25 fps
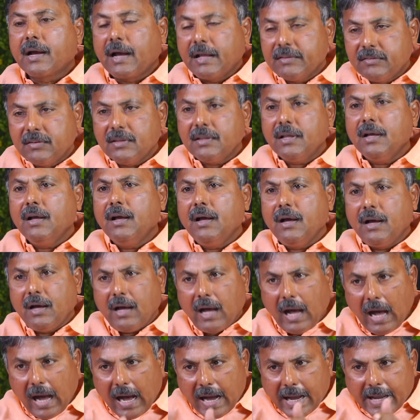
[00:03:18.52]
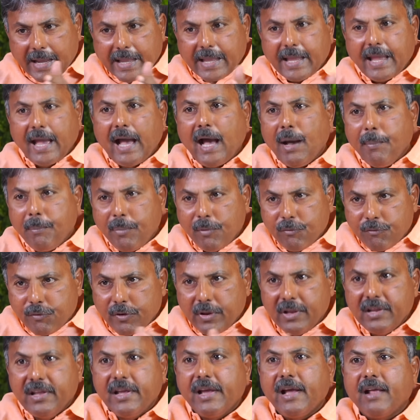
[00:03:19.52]
ఖచ్చితంగా ఆ గ్యాప్
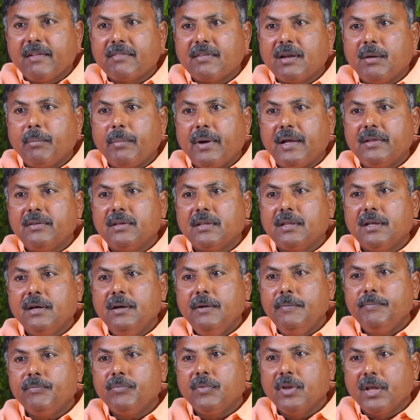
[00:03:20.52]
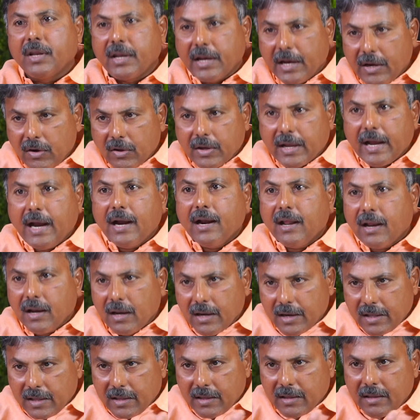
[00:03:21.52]
ఫిల్ చేయాల్సిన బాధ్యత రెండు
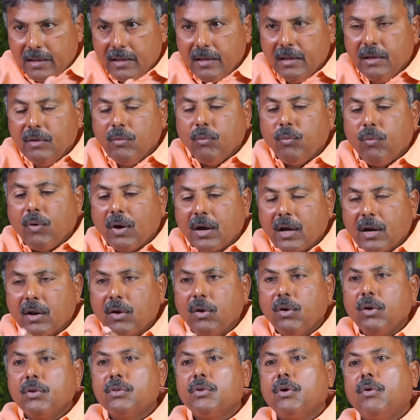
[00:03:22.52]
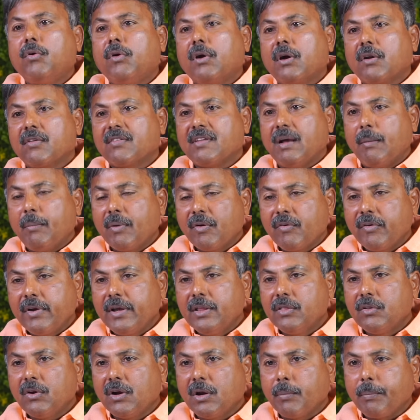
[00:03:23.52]
క్యాడర్లని ఒకరితో ఒకరు
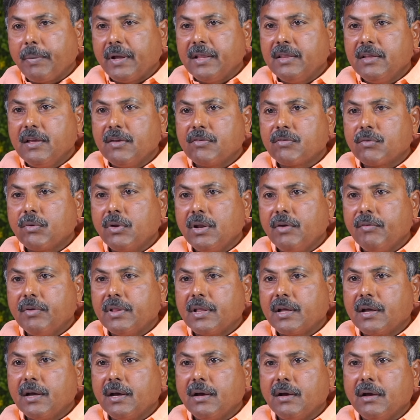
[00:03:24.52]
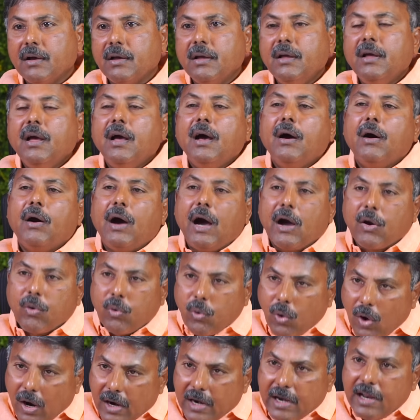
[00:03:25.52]
సమన్వయంతో పనిచేసుకునే విధంగా ఆ
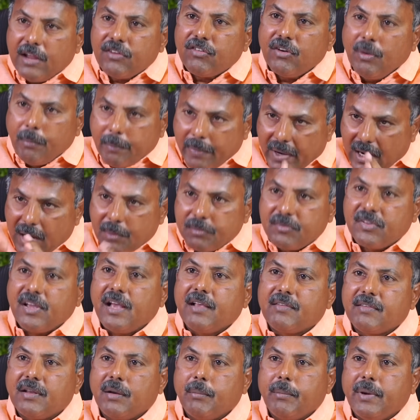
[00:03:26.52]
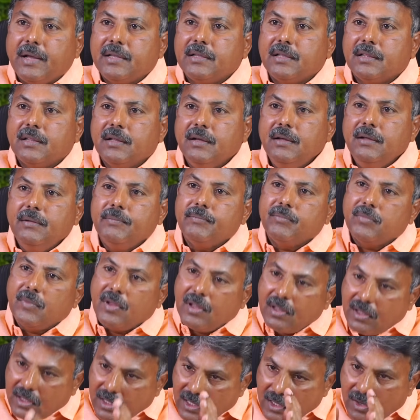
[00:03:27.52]
కోఆర్డినేషన్ బిల్డప్ చేయాల్సిన బాధ్యత
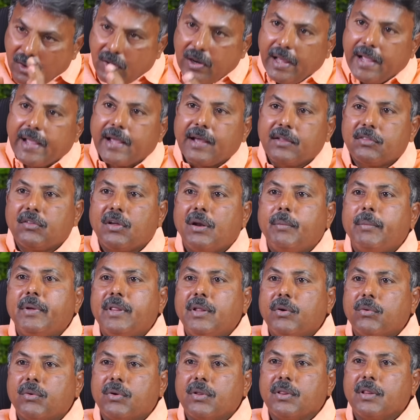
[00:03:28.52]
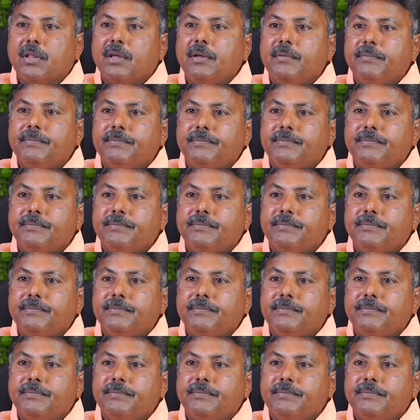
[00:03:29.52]
ఇరు నాయకత్వాల మీదే ఉంటుంది